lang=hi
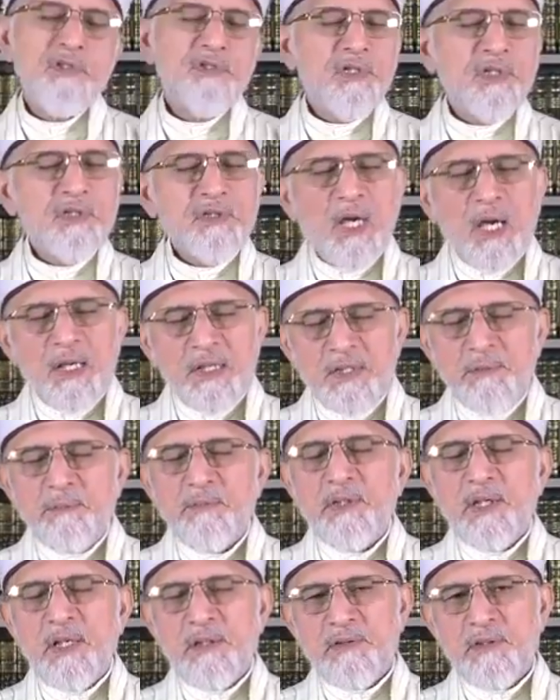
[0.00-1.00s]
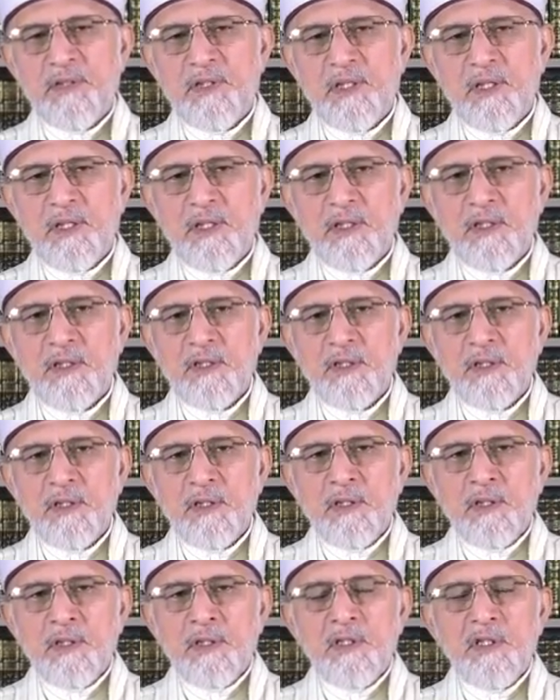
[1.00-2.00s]
जिसे तालीम कहते हैं
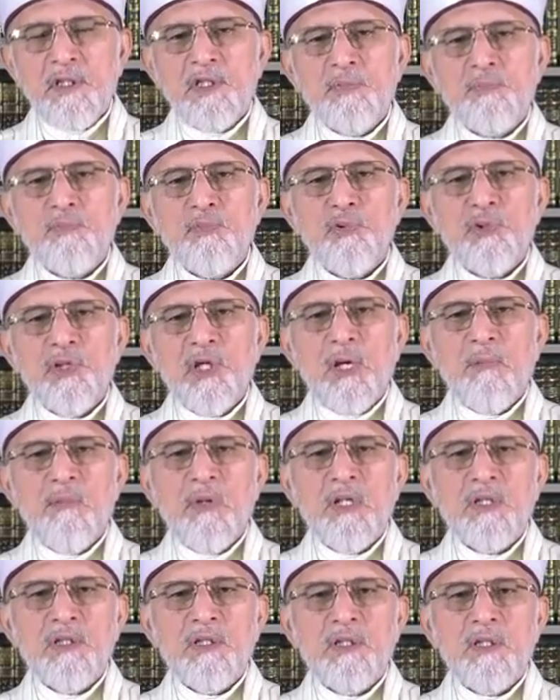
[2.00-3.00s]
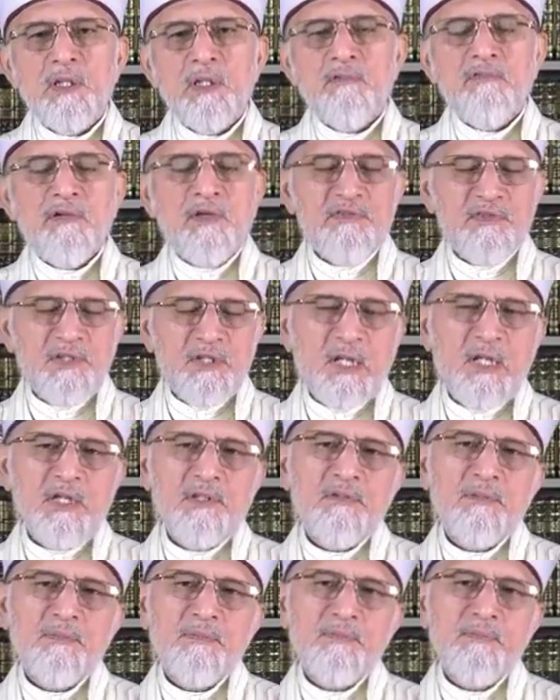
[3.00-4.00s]
इस पूरे अमल की
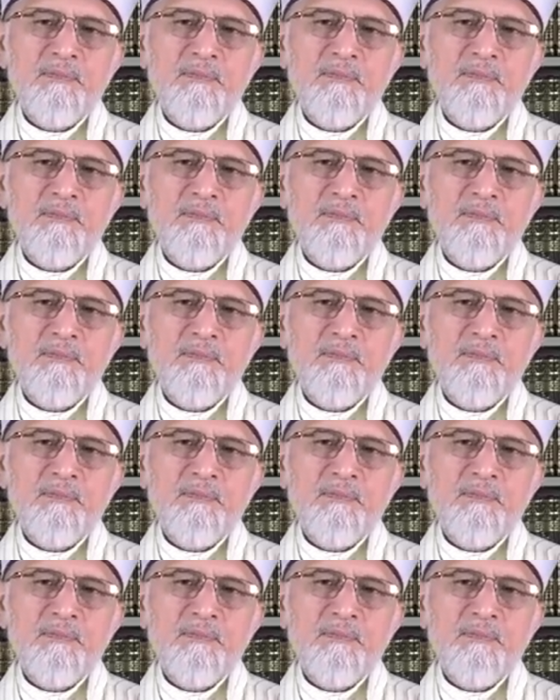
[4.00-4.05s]
फजीलत